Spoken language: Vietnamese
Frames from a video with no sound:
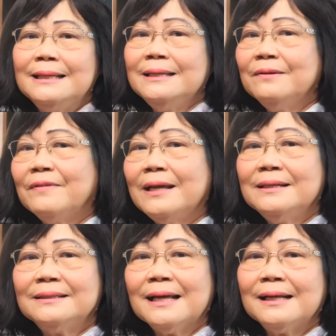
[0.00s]
thì như vậy
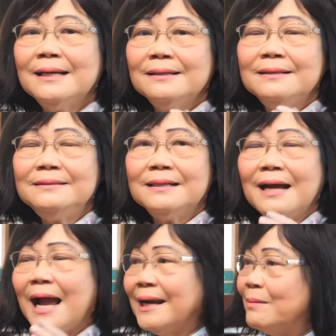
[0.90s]
người ta cứ trừ
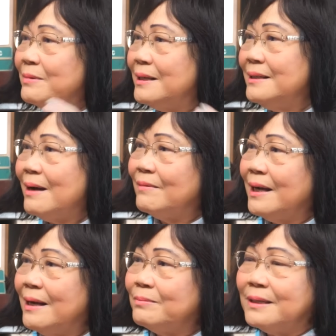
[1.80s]
hai đồng trữ đồng
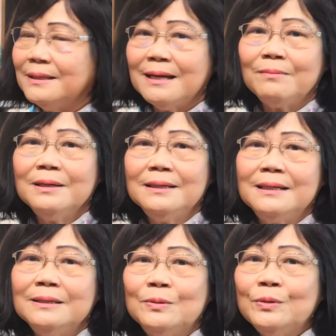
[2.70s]
hai đồng trữ đồng
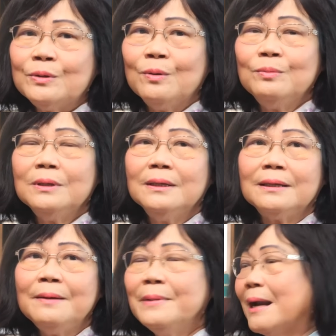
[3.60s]
trừ cuối cùng
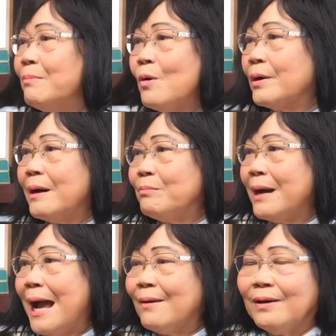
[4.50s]
cái mình không còn đồng
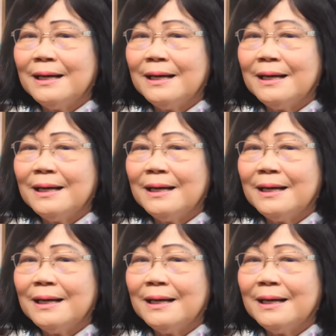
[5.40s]
không nào hả?